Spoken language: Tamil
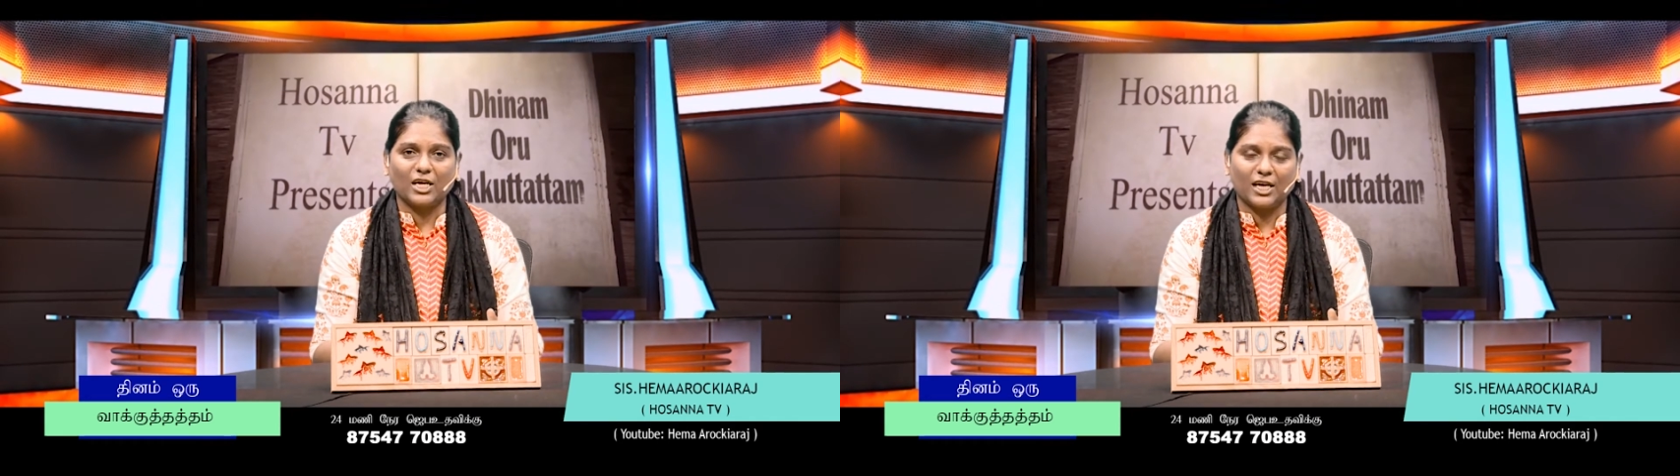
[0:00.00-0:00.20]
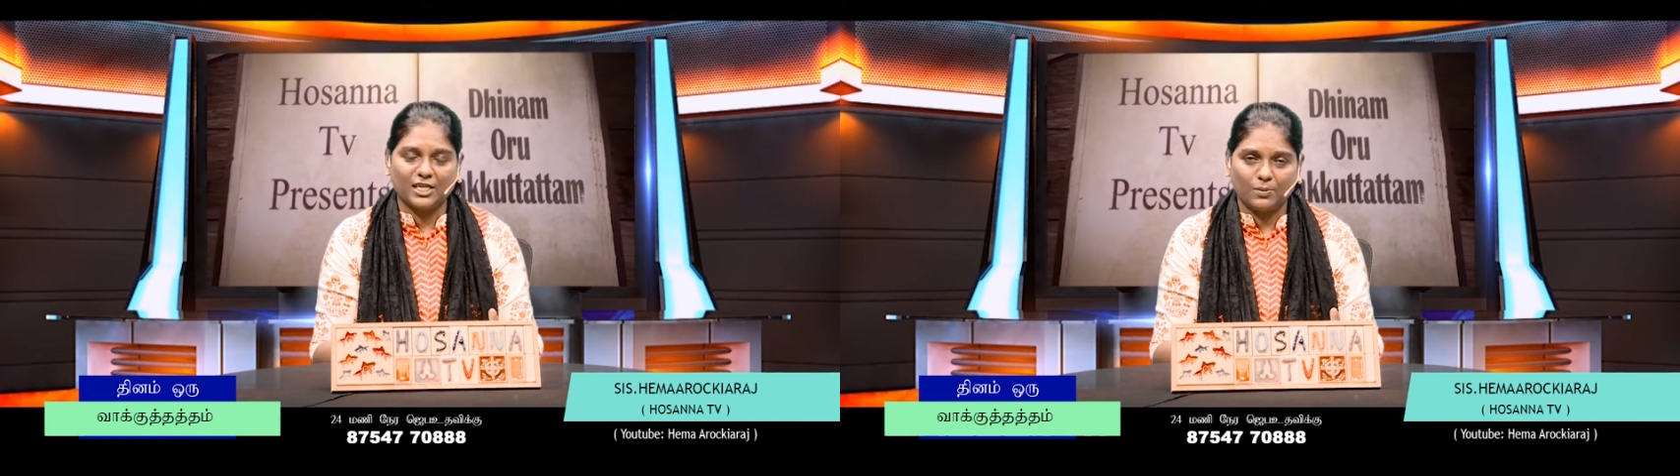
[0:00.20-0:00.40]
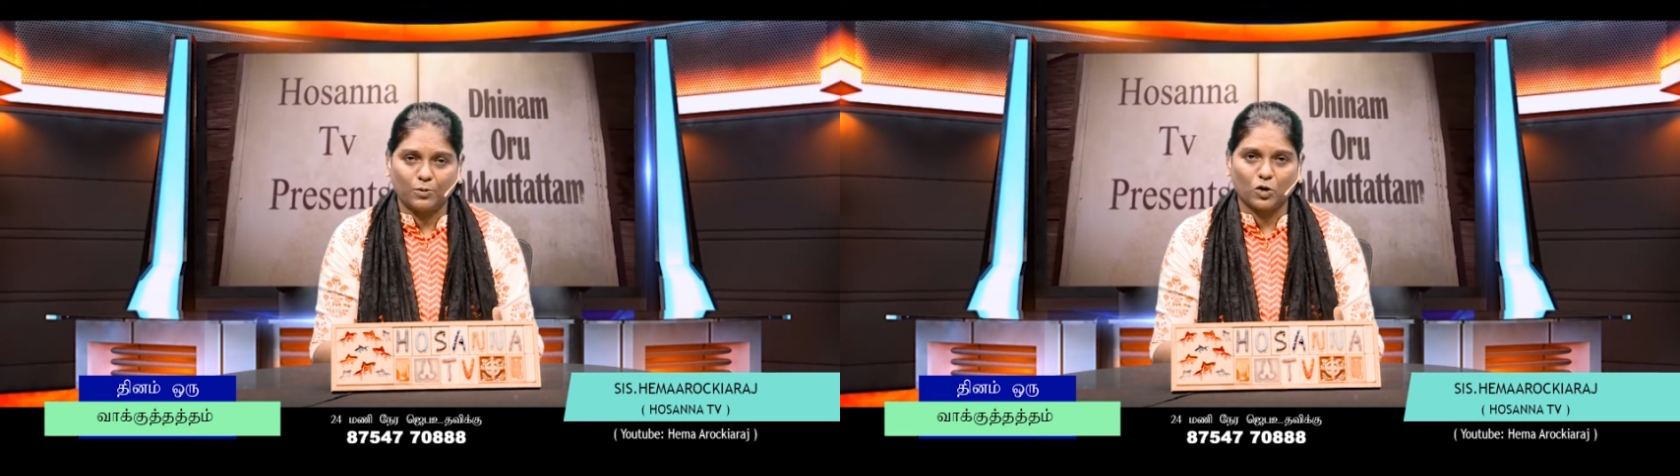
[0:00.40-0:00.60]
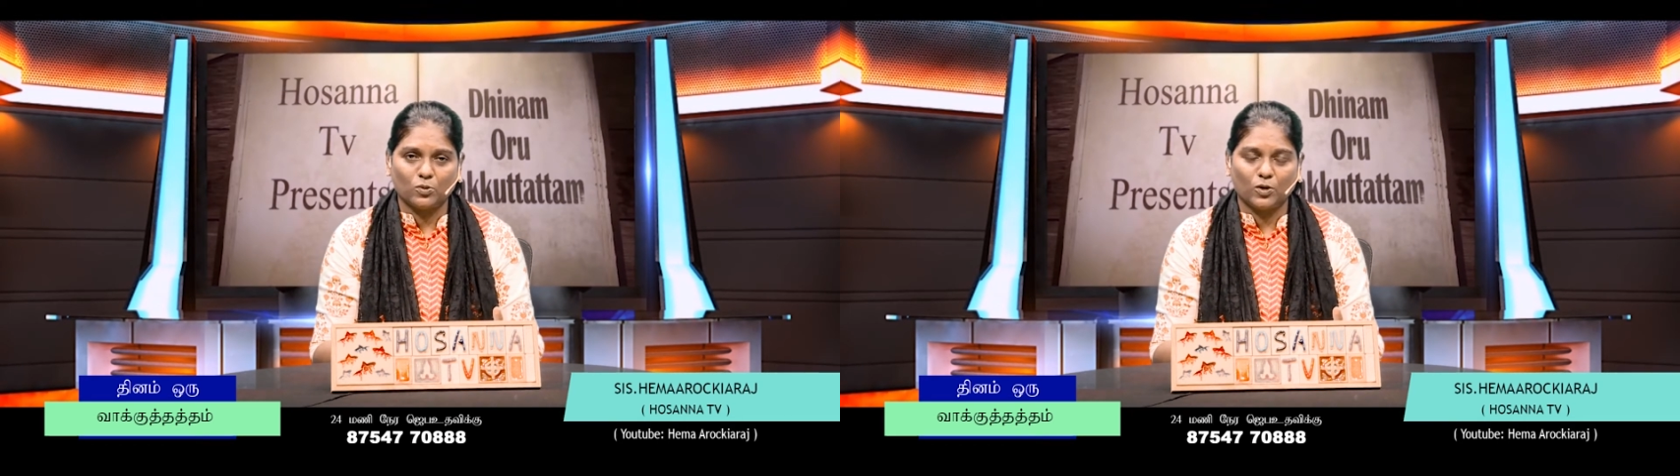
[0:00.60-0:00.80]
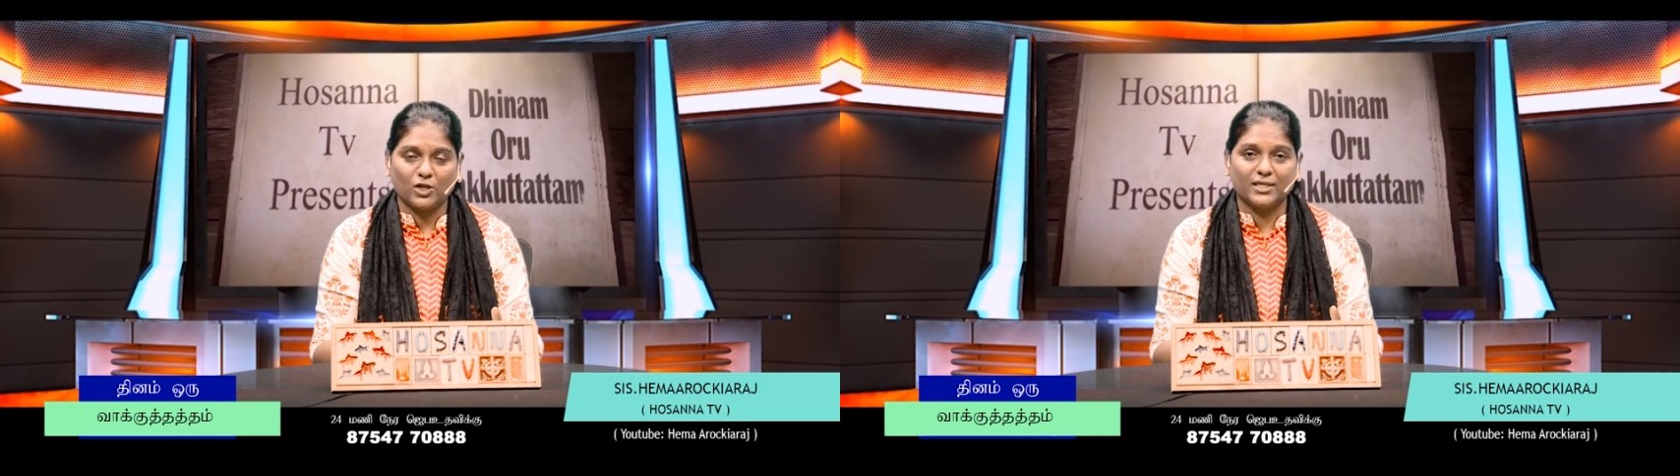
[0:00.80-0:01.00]
தாண்டி
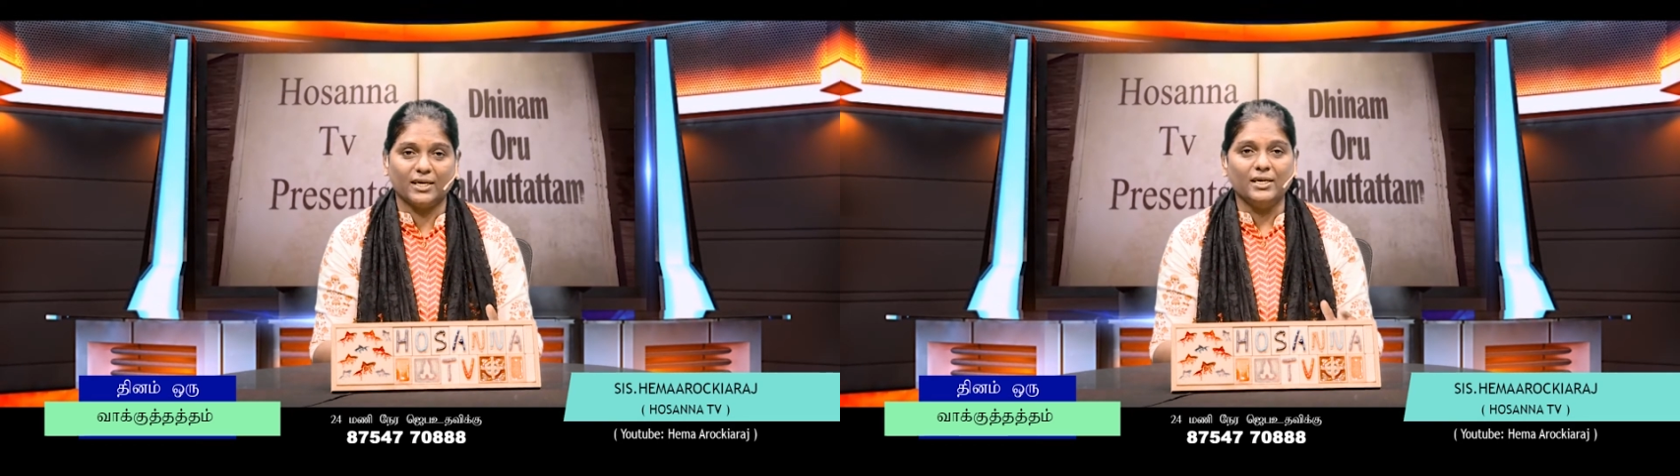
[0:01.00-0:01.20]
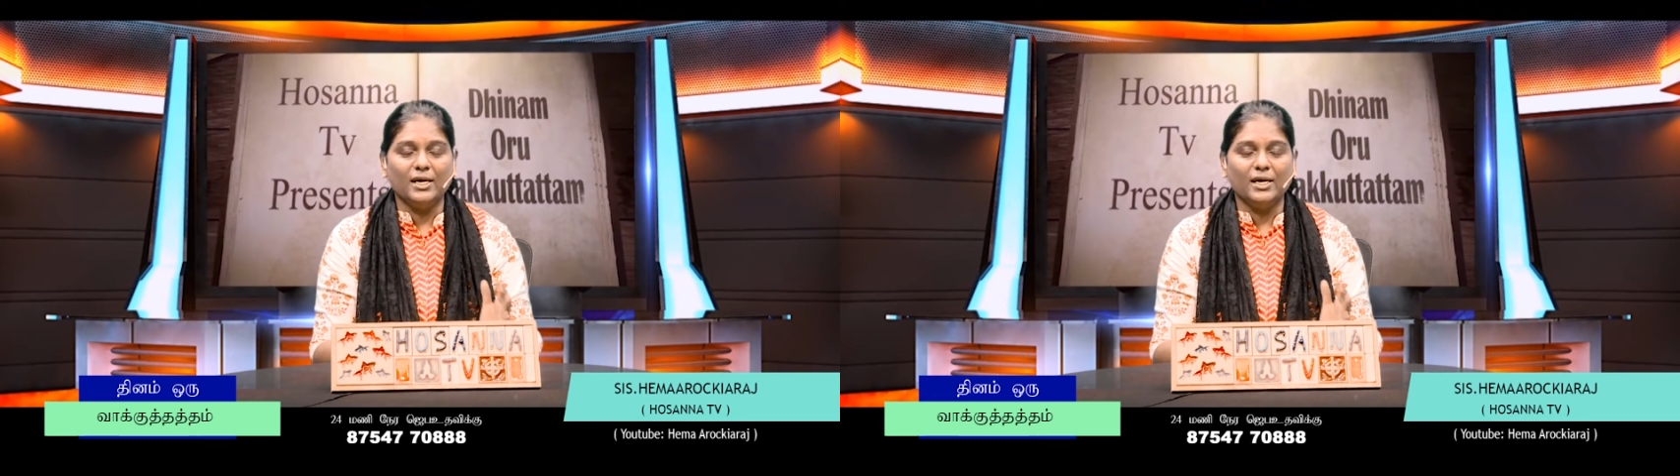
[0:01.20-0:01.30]
போகும் பொழுது